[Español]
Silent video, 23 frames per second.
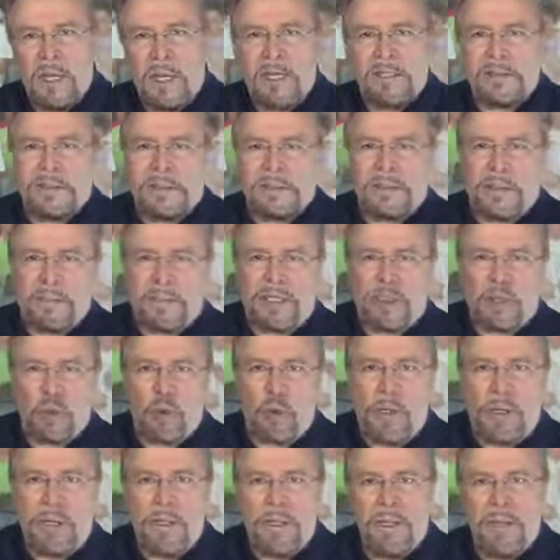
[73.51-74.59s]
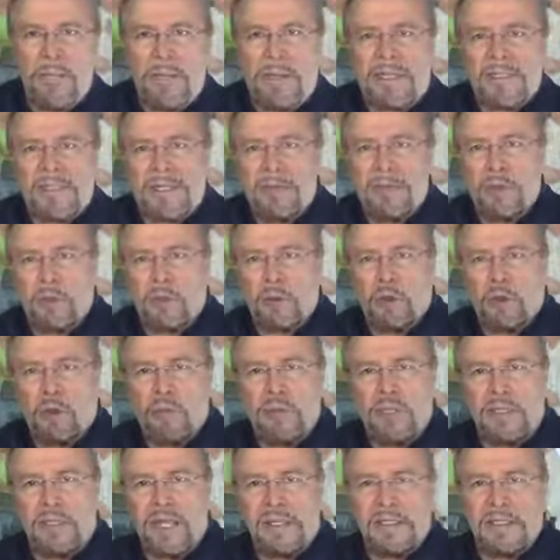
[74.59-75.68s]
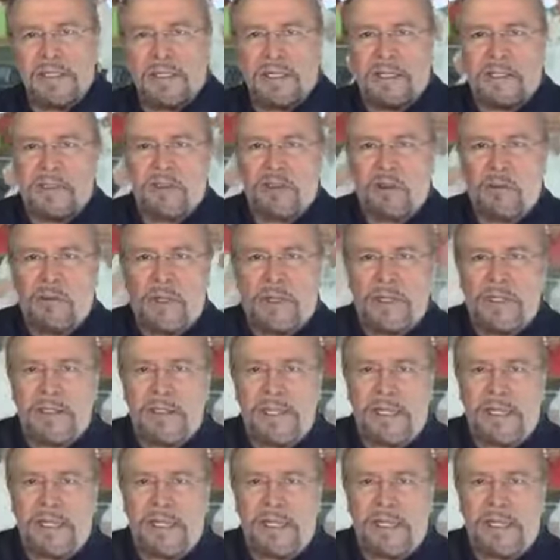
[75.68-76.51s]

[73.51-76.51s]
hasta Tapachula, pasando por Comitán, San Cristóbal,